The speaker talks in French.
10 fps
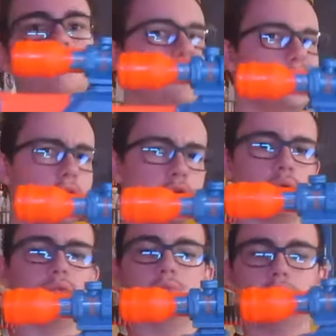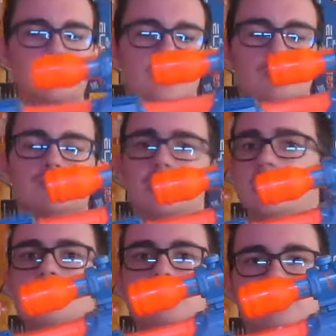on va dire juste
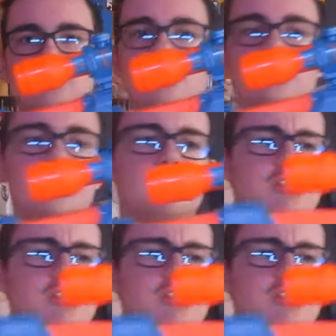Elite parce que ça reste la game